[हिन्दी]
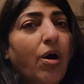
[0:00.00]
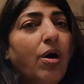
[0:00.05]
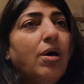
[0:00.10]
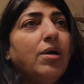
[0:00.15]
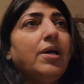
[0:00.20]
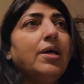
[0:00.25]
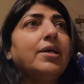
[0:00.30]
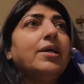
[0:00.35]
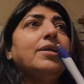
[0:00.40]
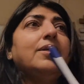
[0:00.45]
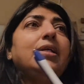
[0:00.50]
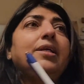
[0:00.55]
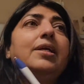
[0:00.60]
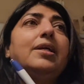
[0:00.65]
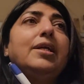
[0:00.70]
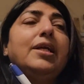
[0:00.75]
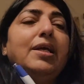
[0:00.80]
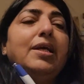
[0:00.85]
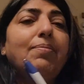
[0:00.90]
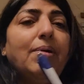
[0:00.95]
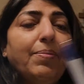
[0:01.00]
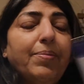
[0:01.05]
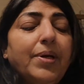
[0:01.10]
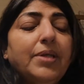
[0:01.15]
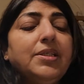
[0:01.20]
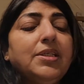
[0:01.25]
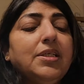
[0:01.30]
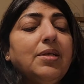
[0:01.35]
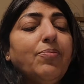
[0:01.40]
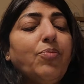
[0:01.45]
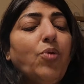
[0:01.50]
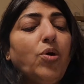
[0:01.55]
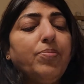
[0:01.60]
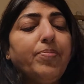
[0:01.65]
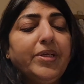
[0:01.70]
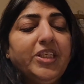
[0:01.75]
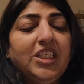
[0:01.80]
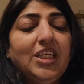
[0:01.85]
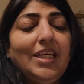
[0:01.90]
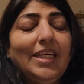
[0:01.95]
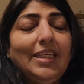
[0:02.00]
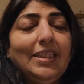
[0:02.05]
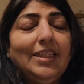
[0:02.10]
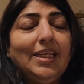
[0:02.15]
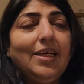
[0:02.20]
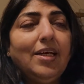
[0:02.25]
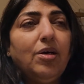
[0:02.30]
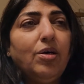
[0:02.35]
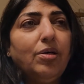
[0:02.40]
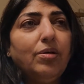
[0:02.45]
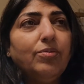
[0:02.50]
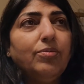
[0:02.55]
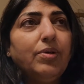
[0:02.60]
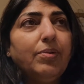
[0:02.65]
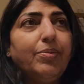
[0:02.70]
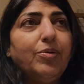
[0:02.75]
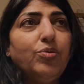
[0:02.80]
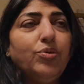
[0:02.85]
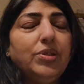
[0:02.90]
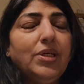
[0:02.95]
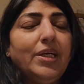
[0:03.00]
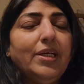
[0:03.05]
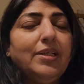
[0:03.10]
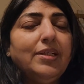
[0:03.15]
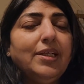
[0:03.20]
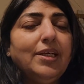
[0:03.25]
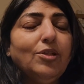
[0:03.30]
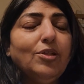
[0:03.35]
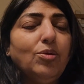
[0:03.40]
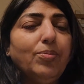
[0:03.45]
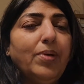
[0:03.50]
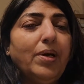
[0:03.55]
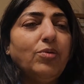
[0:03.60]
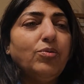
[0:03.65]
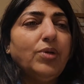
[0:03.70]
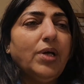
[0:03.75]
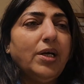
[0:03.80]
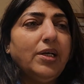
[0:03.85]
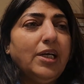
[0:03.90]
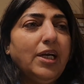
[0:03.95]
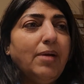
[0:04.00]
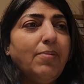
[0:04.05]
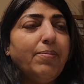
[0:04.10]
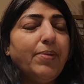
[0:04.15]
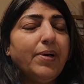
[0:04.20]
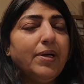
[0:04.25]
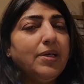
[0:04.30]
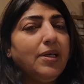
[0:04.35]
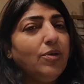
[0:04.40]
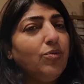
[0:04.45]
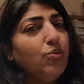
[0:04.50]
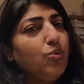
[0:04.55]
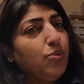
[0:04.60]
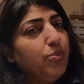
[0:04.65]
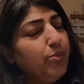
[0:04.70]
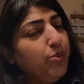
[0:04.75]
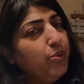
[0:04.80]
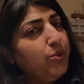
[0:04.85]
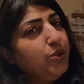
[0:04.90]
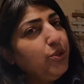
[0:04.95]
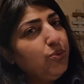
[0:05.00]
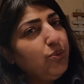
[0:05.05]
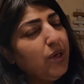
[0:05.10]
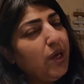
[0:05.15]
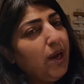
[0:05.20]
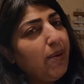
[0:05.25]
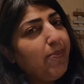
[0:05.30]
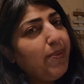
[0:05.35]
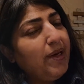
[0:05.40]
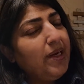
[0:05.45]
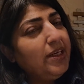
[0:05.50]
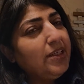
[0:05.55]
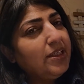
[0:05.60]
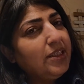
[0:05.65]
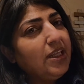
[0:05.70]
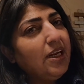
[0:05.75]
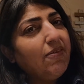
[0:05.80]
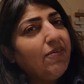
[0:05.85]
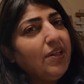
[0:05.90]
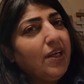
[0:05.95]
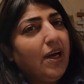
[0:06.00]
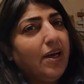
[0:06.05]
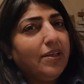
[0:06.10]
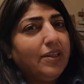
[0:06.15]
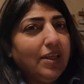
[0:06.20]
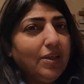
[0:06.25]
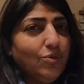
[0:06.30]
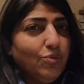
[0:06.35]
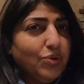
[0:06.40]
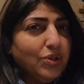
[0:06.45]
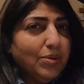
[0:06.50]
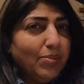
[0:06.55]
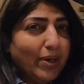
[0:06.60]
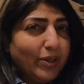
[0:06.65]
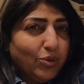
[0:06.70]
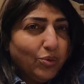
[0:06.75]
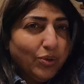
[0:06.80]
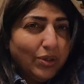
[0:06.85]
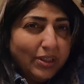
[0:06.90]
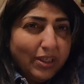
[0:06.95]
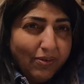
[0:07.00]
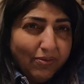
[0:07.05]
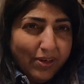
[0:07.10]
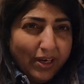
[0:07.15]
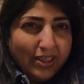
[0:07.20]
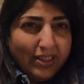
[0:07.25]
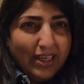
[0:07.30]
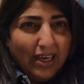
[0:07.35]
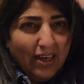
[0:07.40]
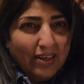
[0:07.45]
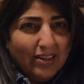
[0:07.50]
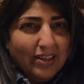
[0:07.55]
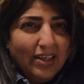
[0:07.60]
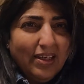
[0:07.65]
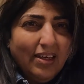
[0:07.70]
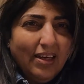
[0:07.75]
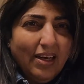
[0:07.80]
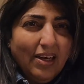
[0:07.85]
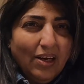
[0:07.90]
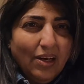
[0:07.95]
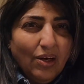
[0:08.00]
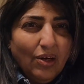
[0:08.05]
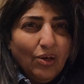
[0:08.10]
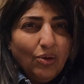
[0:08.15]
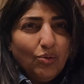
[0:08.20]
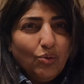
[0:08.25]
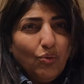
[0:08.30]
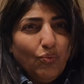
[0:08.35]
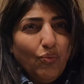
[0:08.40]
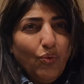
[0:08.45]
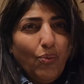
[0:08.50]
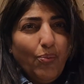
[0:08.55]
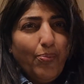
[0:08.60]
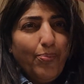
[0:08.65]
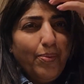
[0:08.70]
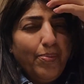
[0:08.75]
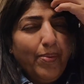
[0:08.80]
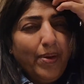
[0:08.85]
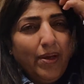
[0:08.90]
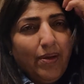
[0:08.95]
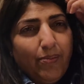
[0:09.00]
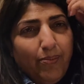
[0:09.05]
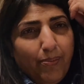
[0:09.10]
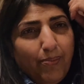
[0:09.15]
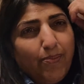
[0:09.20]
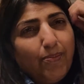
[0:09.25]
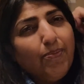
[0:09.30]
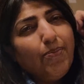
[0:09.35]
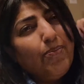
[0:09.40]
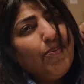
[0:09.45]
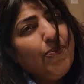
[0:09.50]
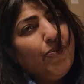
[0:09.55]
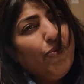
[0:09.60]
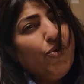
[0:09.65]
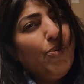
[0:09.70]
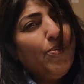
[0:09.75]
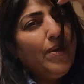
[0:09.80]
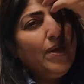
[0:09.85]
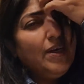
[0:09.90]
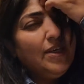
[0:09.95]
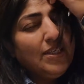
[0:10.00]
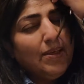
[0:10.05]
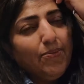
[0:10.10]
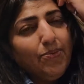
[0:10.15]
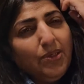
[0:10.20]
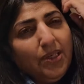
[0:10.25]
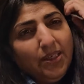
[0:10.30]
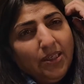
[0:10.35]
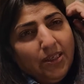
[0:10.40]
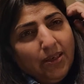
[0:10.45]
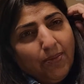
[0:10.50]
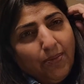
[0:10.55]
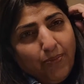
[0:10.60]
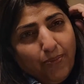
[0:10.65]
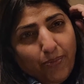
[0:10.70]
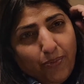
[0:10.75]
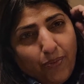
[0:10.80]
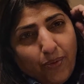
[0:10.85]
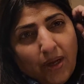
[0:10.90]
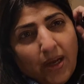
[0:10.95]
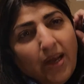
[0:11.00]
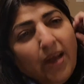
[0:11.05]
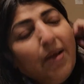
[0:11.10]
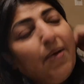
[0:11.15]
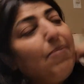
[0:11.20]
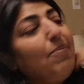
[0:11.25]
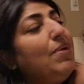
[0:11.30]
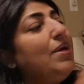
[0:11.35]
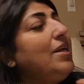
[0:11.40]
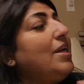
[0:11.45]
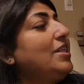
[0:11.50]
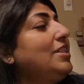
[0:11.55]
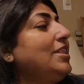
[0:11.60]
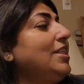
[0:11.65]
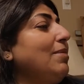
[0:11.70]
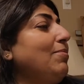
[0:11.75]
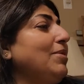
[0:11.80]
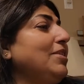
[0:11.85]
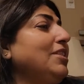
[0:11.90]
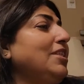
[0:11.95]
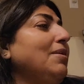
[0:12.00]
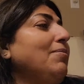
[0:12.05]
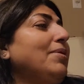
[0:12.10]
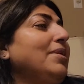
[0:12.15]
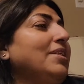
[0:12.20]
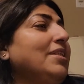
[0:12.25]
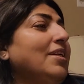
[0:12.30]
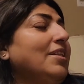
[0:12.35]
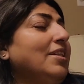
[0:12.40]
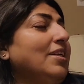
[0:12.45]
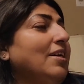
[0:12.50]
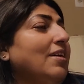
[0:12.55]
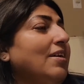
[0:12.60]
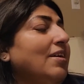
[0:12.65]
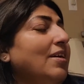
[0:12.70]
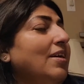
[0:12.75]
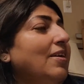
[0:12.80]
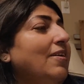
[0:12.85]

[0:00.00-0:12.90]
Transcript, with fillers: और अगर रियल नेम आपका जैसे बहुत बच्चे लिखते हैं और कभी कुछ लिखते हैं तो मैं उनका नेम पढ़ के उनको बोलती हूँ कि आप पहले इस तरफ ध्यान दें दूसरी बातों की तरफ ना ध्यान दें तो वो मैं वो मेरे समझे सम, मेरे अच्छे बच्चे बन जाते